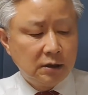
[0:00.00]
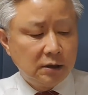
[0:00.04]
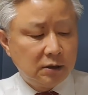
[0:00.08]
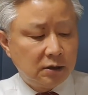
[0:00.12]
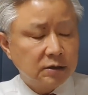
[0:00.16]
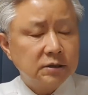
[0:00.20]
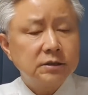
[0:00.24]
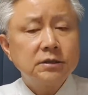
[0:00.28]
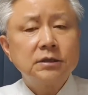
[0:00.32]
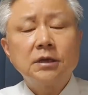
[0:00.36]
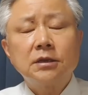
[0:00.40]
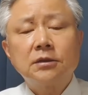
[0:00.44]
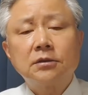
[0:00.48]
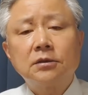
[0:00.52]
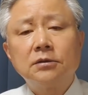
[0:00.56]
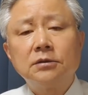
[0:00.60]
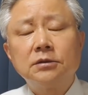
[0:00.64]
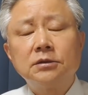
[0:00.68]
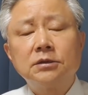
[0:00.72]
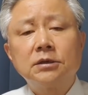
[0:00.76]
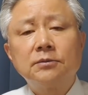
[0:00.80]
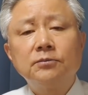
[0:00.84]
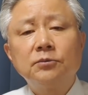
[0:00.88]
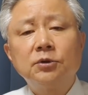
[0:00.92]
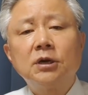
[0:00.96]

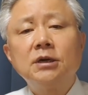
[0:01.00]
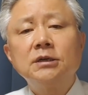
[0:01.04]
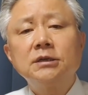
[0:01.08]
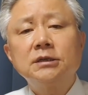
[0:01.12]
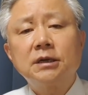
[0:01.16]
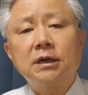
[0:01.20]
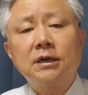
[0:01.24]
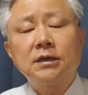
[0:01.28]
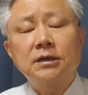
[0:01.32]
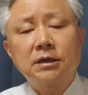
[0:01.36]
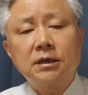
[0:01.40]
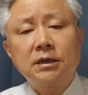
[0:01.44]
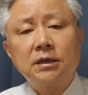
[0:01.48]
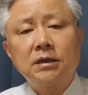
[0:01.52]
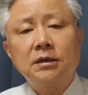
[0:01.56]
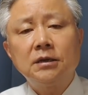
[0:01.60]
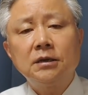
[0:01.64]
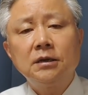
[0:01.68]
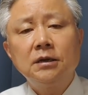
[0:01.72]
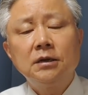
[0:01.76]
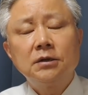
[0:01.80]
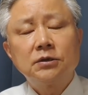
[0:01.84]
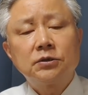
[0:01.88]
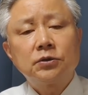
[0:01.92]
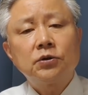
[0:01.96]
어찌됐든 지금
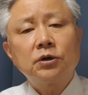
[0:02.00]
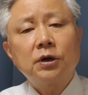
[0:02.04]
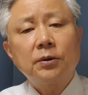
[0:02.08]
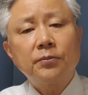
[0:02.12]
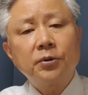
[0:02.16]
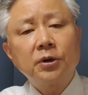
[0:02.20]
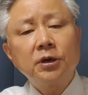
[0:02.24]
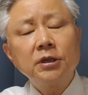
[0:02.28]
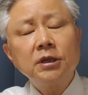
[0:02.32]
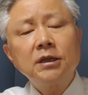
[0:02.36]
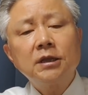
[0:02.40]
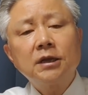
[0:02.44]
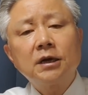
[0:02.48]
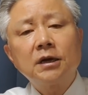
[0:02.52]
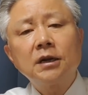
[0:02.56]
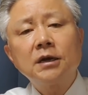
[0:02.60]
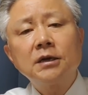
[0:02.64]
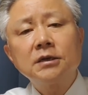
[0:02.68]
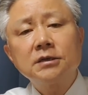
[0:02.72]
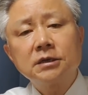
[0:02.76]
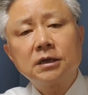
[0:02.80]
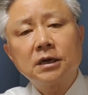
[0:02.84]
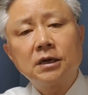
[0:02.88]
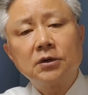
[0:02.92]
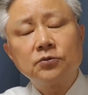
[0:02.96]
형제간끼리 서로가 편이
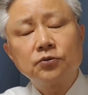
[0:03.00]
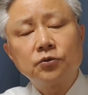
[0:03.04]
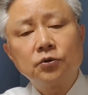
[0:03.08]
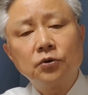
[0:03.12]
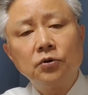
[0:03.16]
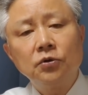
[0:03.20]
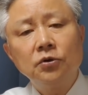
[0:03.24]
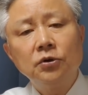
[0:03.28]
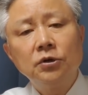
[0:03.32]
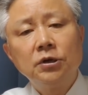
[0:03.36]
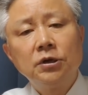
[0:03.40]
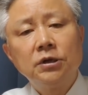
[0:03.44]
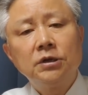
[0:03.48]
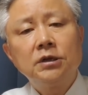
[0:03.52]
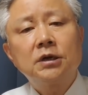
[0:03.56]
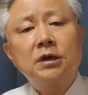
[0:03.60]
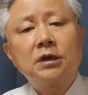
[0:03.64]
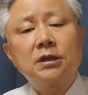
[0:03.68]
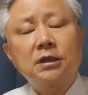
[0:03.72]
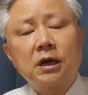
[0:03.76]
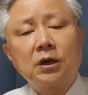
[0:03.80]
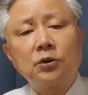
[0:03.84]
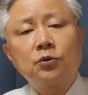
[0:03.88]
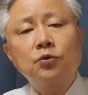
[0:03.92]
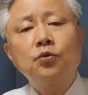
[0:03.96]
날라져가지고
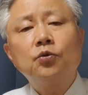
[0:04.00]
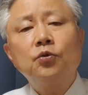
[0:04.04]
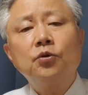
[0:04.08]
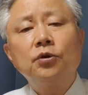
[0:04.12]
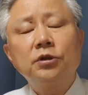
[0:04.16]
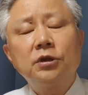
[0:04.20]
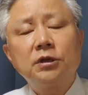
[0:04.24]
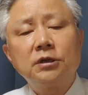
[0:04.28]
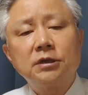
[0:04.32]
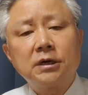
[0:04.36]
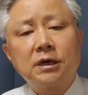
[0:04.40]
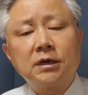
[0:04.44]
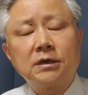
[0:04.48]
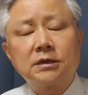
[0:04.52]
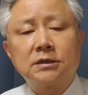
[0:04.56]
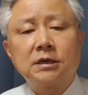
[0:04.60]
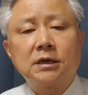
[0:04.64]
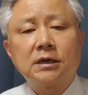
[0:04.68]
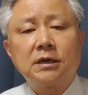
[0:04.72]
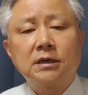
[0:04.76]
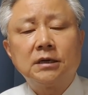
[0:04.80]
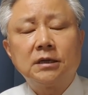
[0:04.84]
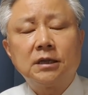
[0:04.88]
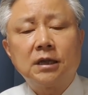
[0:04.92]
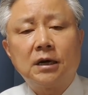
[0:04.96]
이렇게 다투고 있는
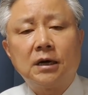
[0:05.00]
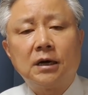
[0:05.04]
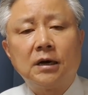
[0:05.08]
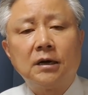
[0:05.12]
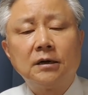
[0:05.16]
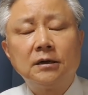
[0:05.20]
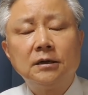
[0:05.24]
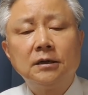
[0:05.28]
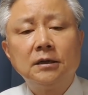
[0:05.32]
양상이다.